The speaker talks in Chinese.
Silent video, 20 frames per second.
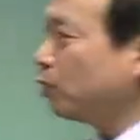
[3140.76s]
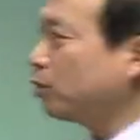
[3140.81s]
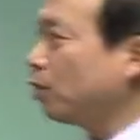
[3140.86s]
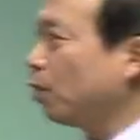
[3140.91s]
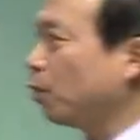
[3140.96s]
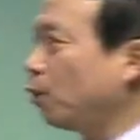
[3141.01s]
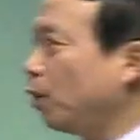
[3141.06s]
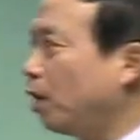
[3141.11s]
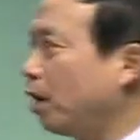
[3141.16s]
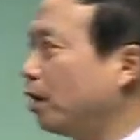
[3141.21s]
售（
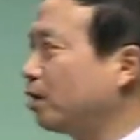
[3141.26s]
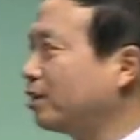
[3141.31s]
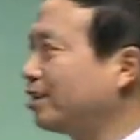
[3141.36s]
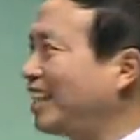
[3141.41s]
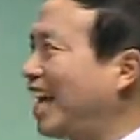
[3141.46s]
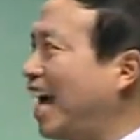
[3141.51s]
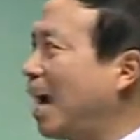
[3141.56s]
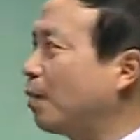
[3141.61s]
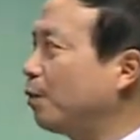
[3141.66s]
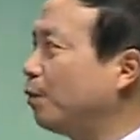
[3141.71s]
括号
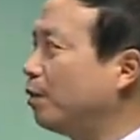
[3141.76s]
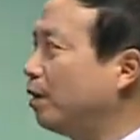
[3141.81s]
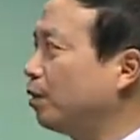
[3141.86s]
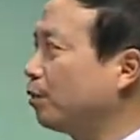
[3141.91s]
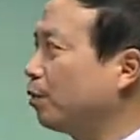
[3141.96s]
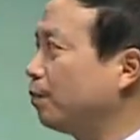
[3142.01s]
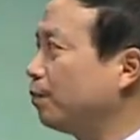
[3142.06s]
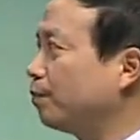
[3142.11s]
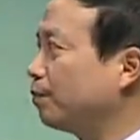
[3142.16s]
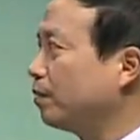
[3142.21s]
加工）合
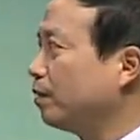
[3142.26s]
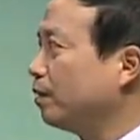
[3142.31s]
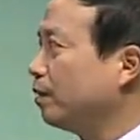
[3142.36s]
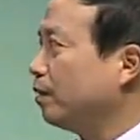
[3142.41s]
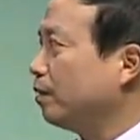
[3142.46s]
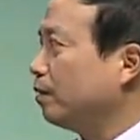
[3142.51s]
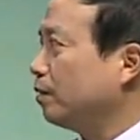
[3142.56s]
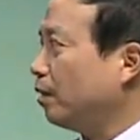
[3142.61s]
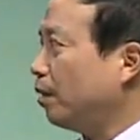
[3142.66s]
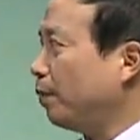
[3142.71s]

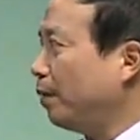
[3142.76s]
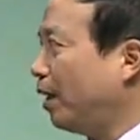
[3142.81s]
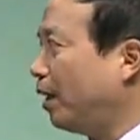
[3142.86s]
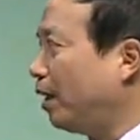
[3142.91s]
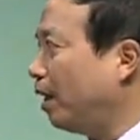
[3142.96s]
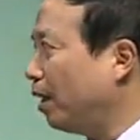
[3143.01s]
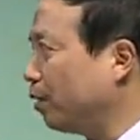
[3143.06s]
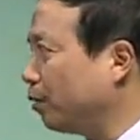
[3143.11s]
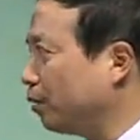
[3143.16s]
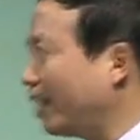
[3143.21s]
同”。那么
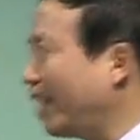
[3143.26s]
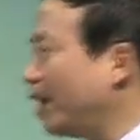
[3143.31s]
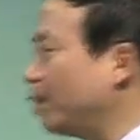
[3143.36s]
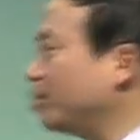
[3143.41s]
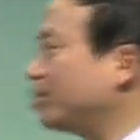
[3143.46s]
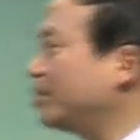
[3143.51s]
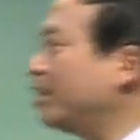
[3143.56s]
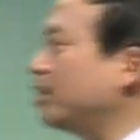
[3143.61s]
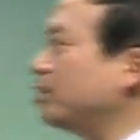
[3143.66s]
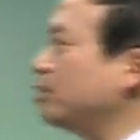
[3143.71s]
合同内容
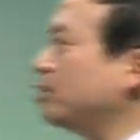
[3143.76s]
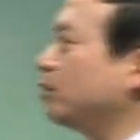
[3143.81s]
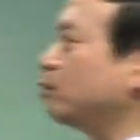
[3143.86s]
显示